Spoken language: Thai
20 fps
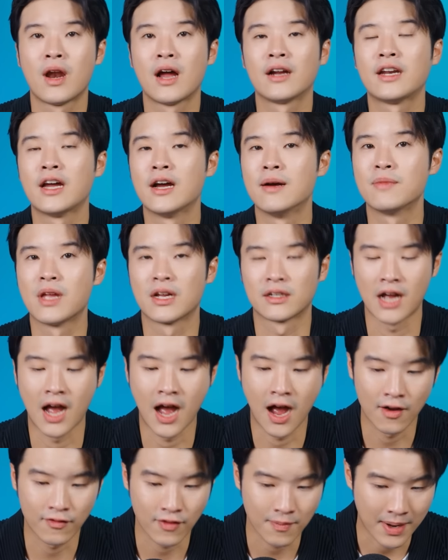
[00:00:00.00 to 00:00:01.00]
ดั้งเดิมอย่าง
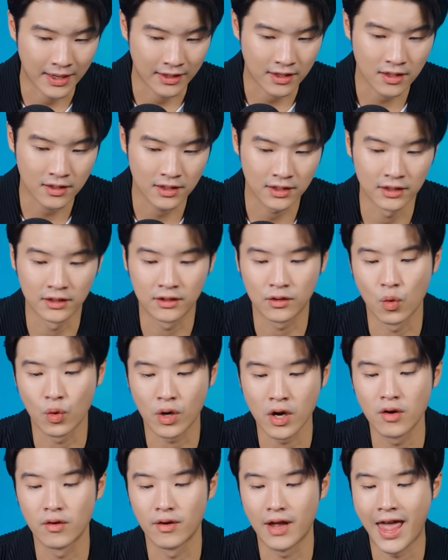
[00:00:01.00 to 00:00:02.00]
Alphabet ก็คือ
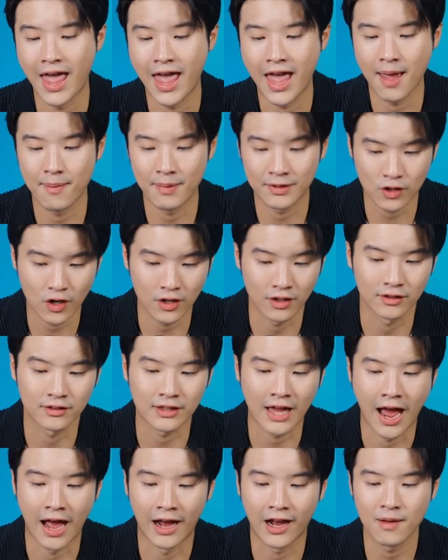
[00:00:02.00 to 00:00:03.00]
Google Amazon
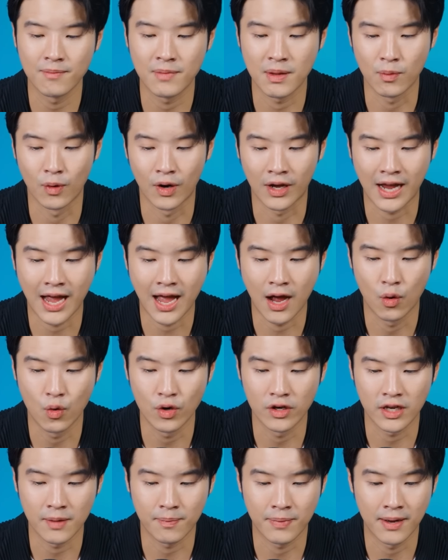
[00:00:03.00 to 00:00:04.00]
ต่างก็มีมูลค่า
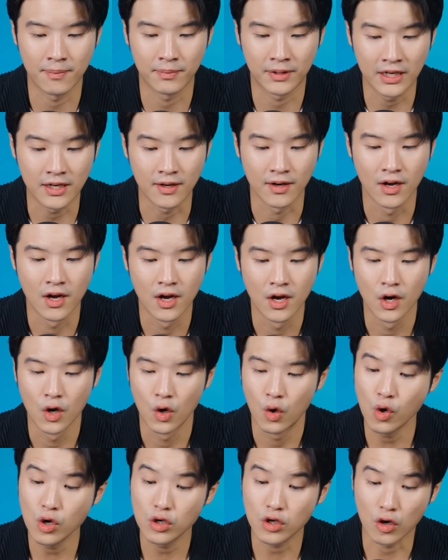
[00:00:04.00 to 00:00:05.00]
หุ้นที่เพิ่มขึ้น
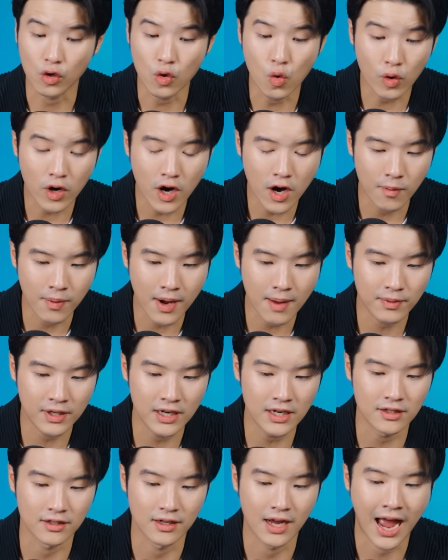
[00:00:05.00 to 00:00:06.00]
หุ้นของ Google เพิ่ม
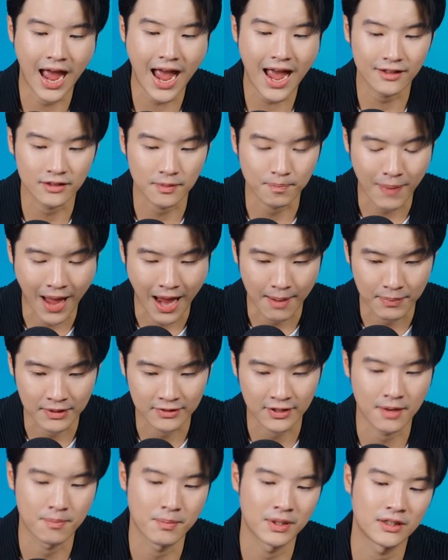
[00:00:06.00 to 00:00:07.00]
ขึ้น 58%
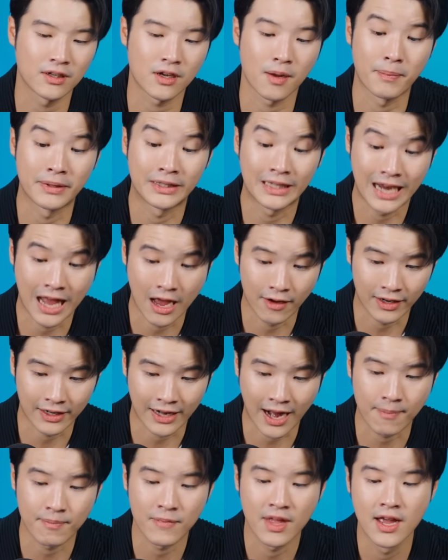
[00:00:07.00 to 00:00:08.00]
เมื่อเทียบกับปีที่แล้วนะ
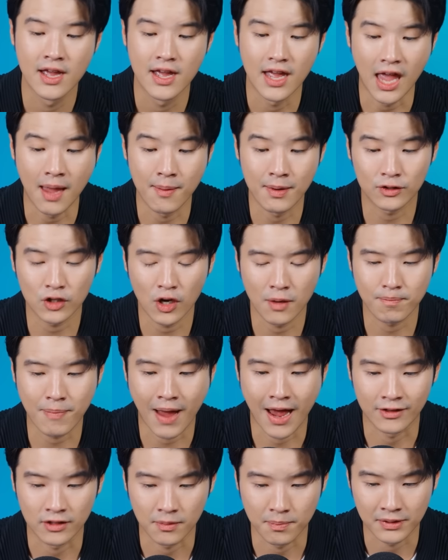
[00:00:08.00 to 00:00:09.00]
ครับ Amazon
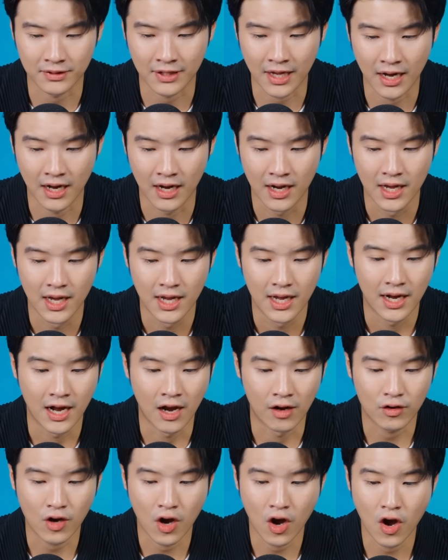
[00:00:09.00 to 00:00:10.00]
80%
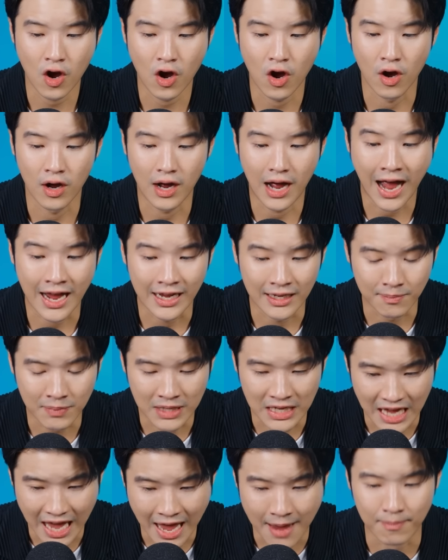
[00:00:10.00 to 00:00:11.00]
แล้วก็
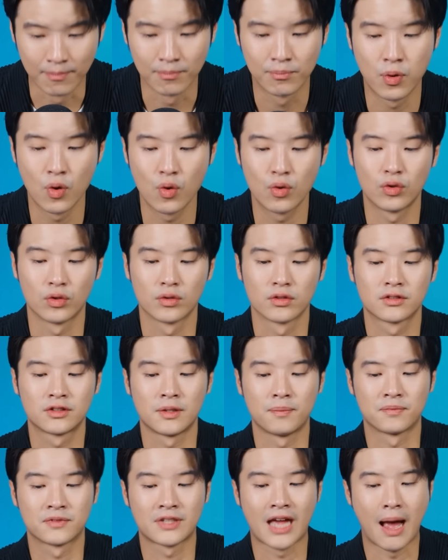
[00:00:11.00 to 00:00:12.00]
IBM พุ่ง
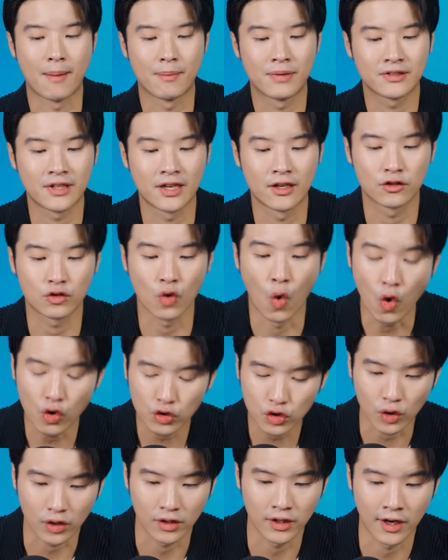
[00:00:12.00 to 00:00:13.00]
13% สูง
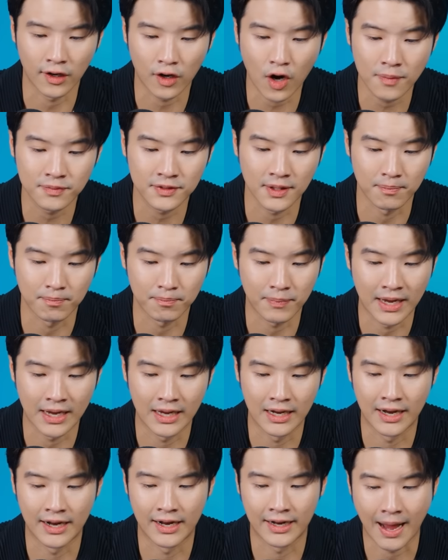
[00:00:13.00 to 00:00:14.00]
สุดในรอบ10 ปี
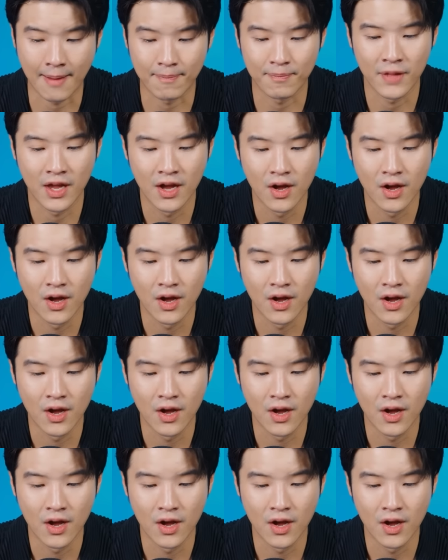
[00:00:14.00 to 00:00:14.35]
เลยนะครับ